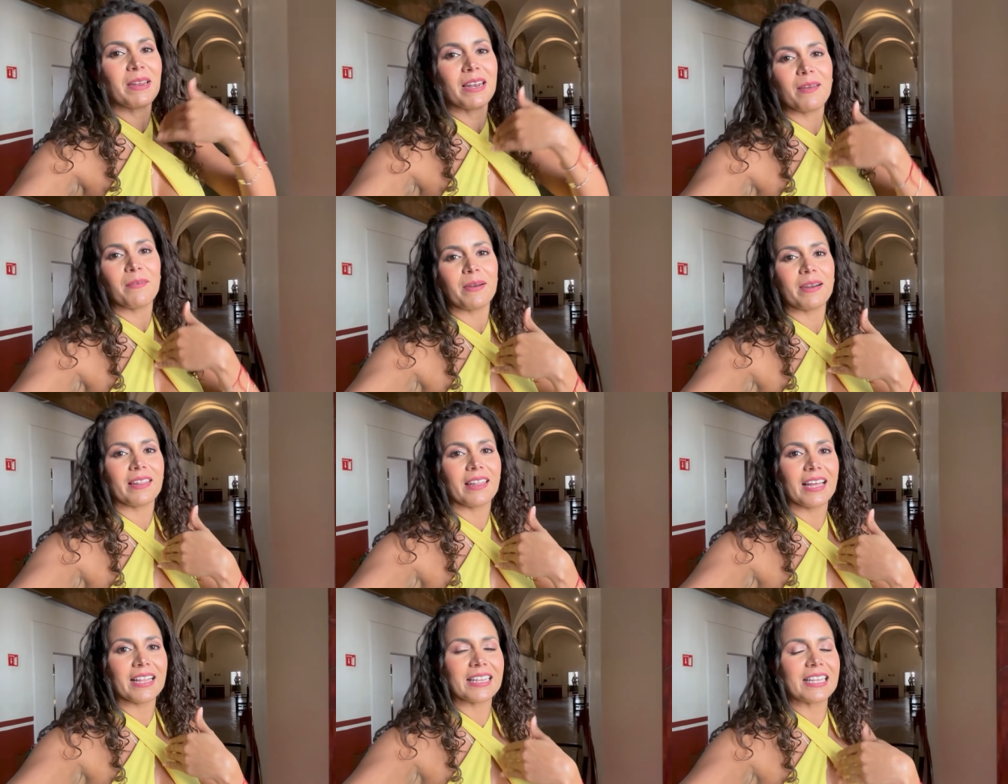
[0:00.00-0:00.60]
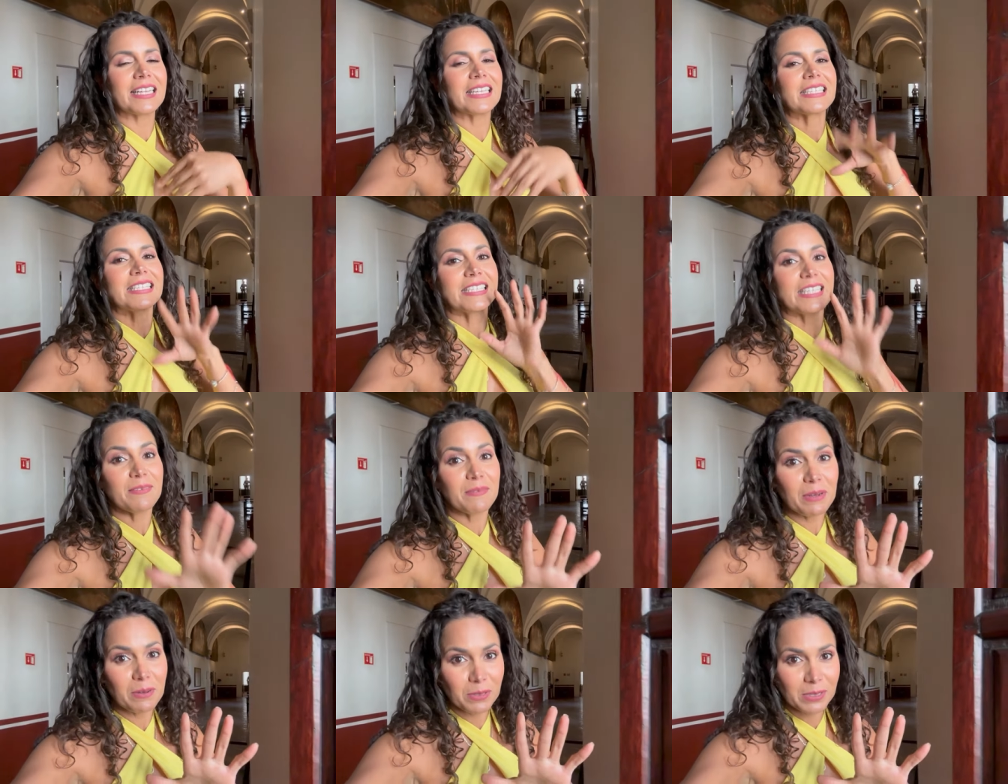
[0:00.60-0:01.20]
la verdad sí
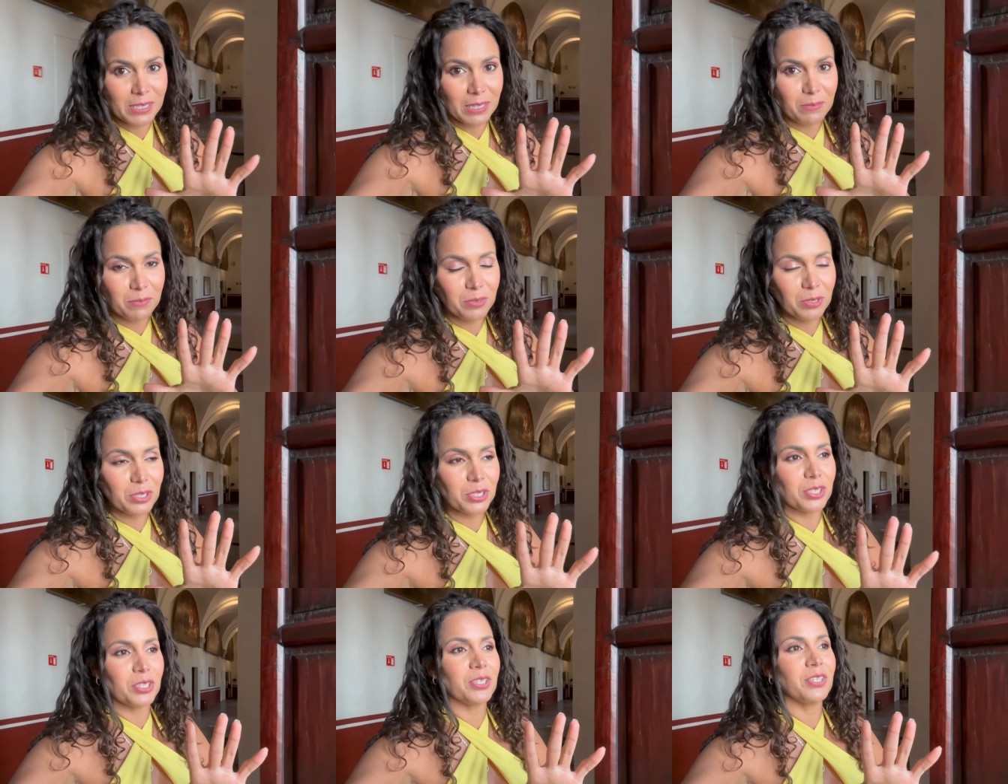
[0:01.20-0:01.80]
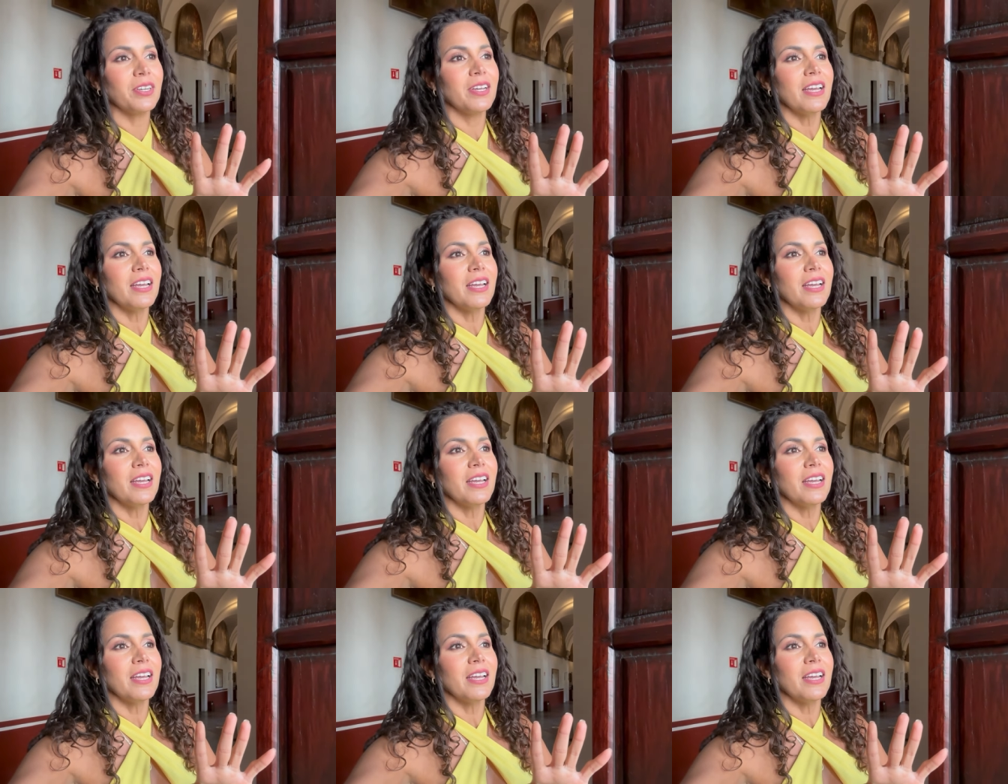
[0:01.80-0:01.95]
me gustan mucho